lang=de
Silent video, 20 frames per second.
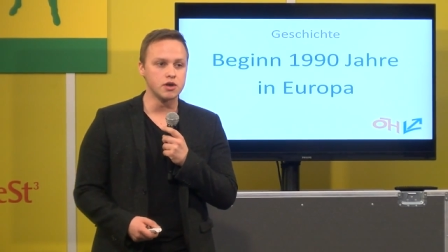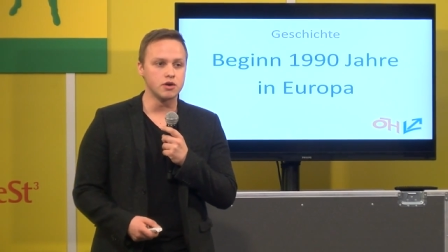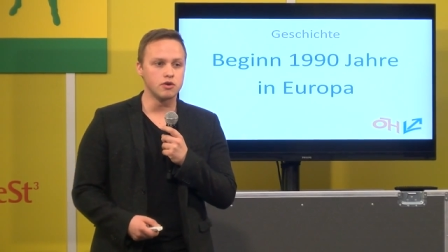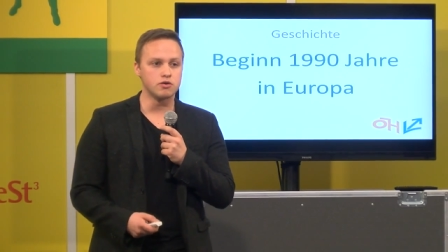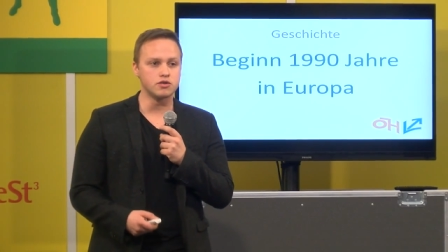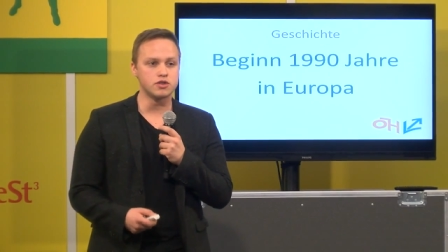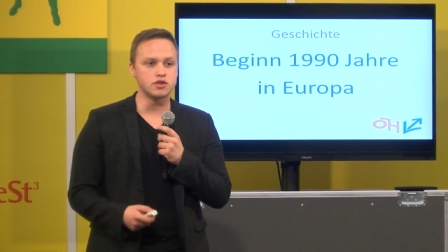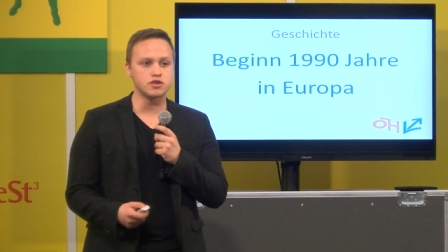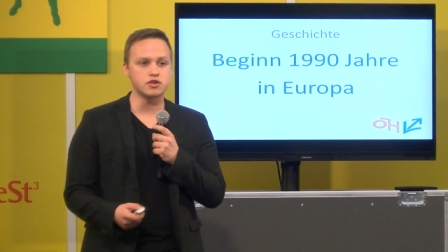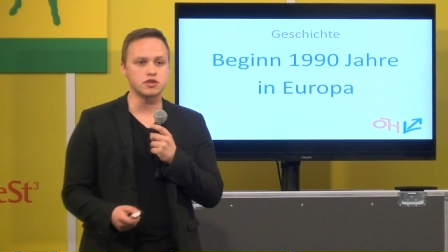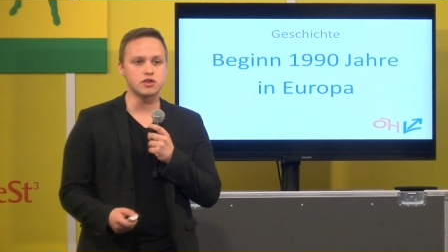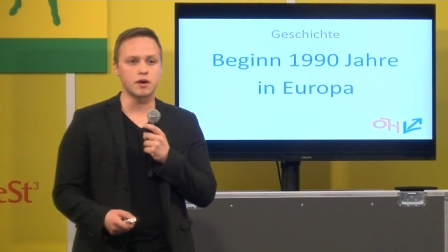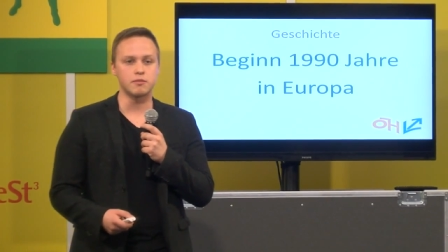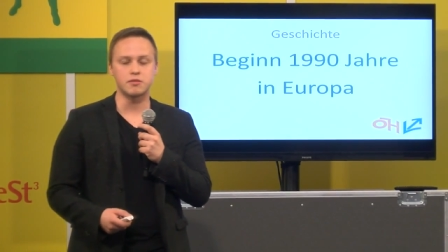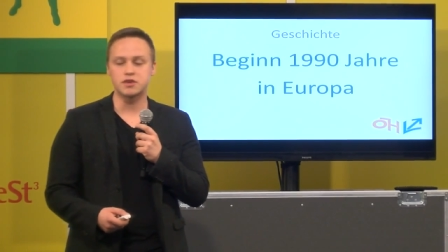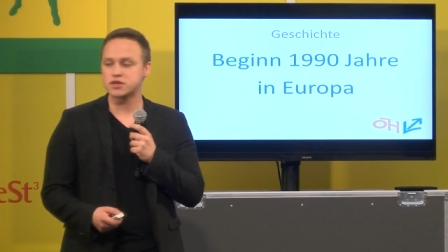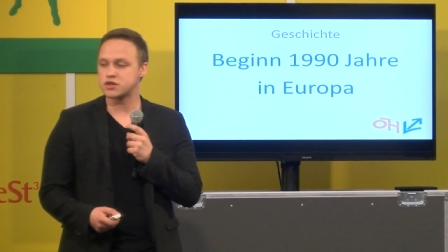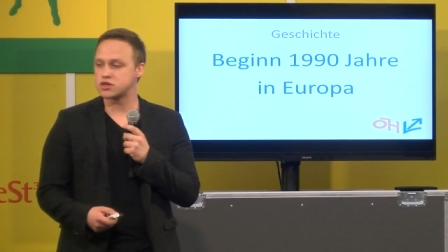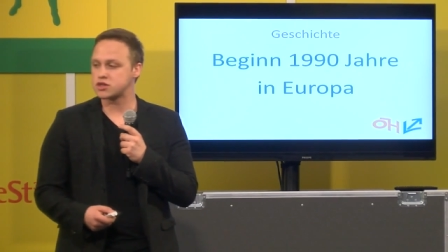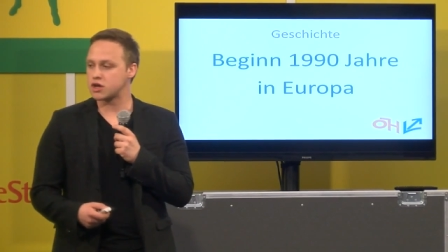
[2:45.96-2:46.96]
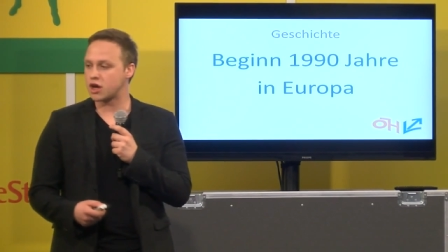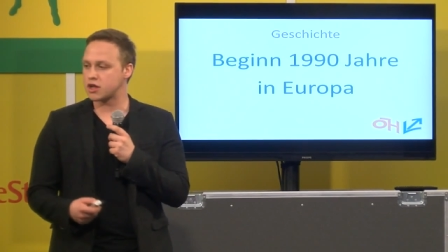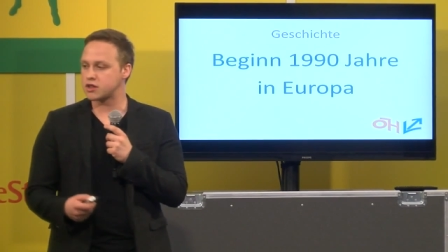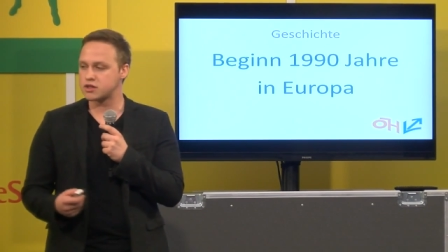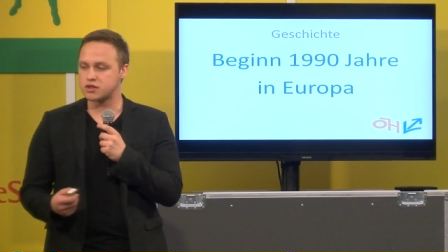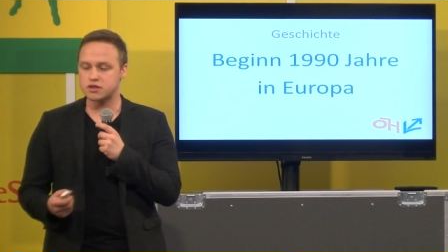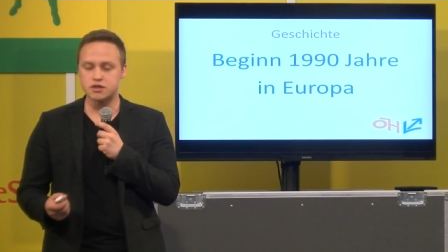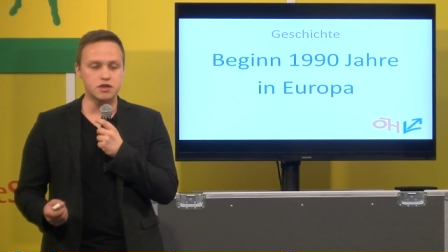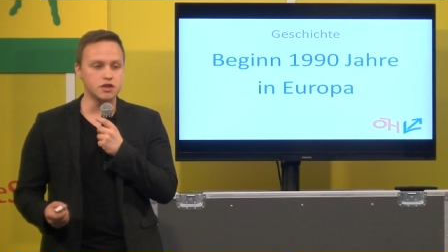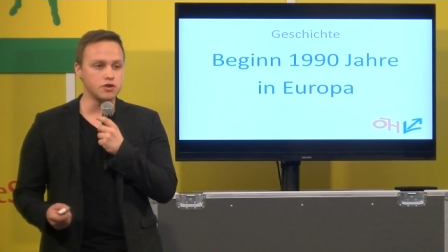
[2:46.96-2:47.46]
Und das hat damals gestartet
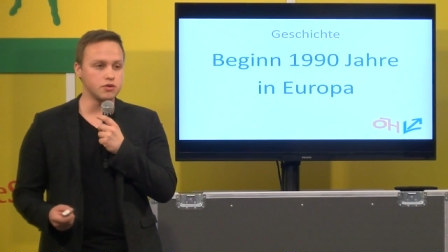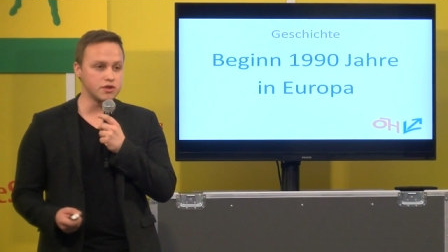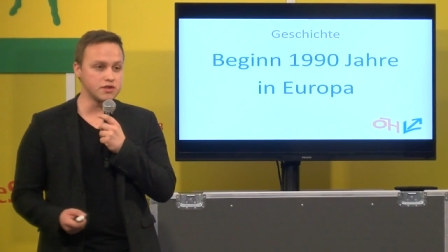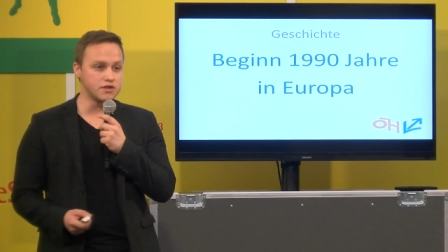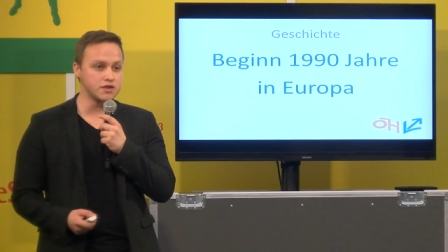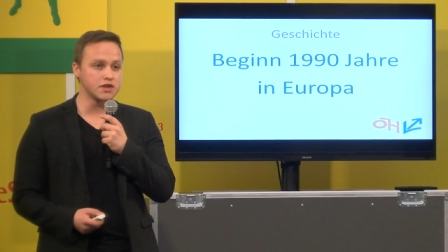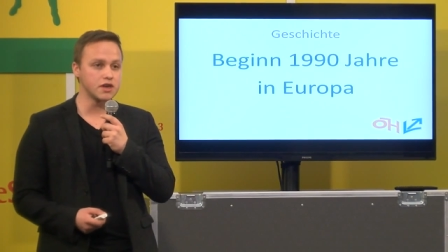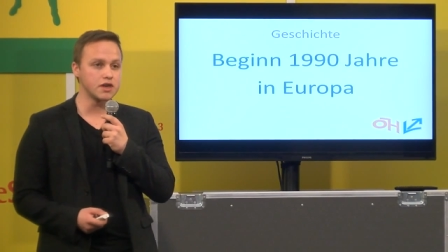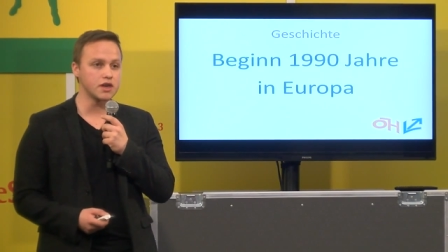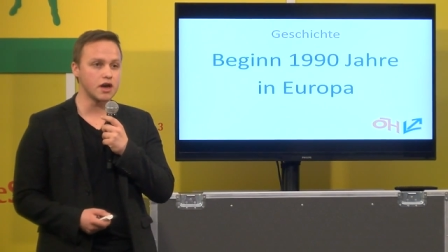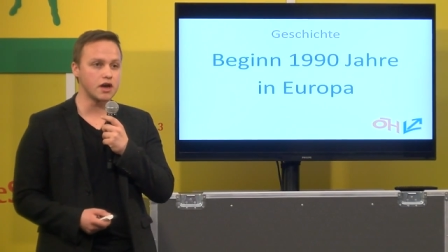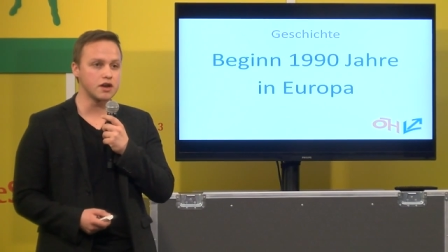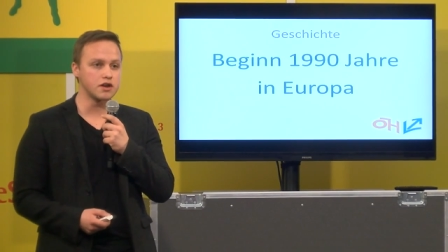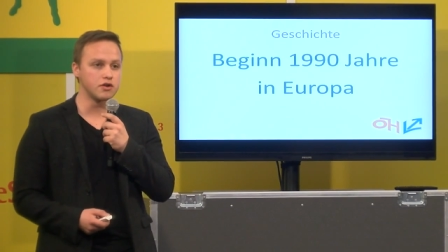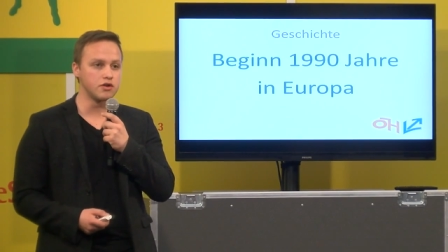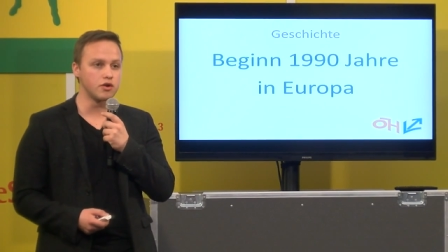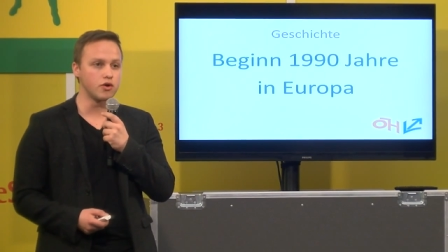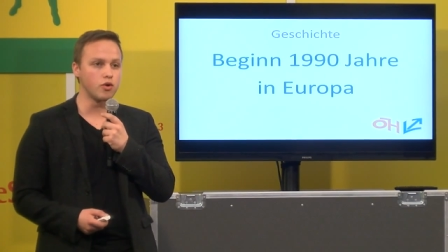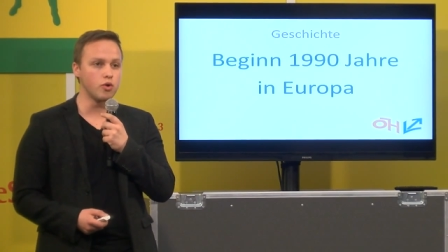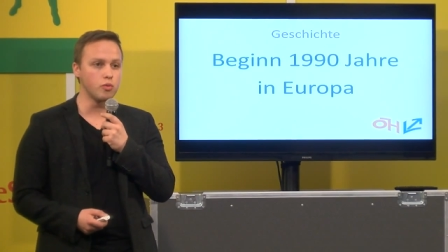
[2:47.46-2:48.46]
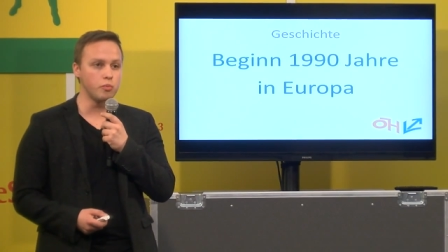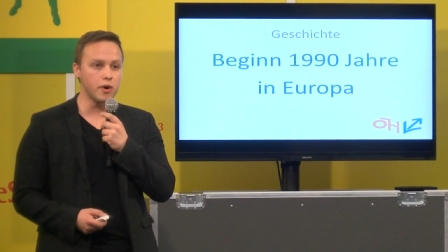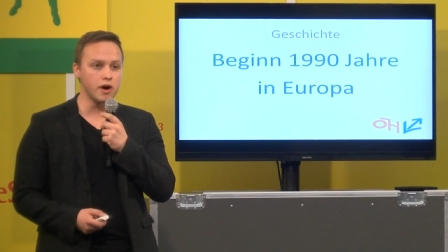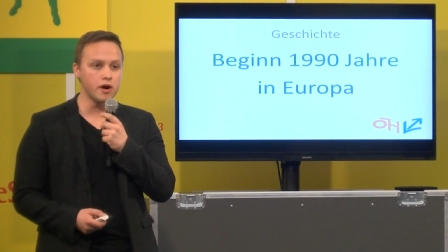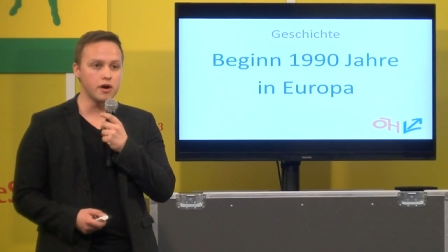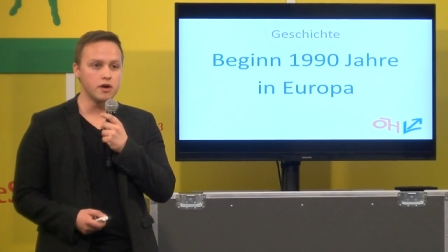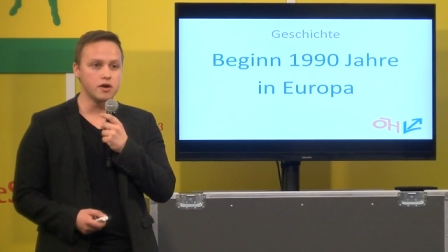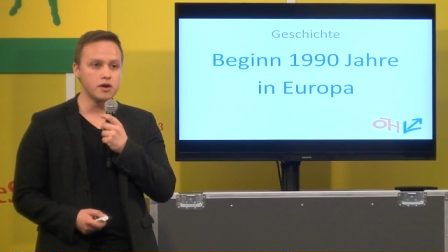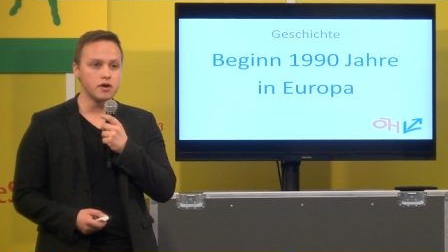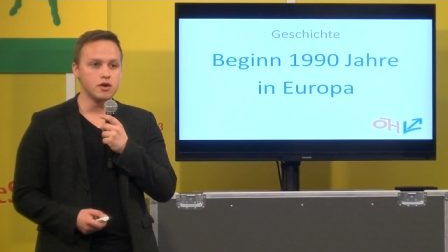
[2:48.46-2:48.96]
in den 90er Jahren in Europa.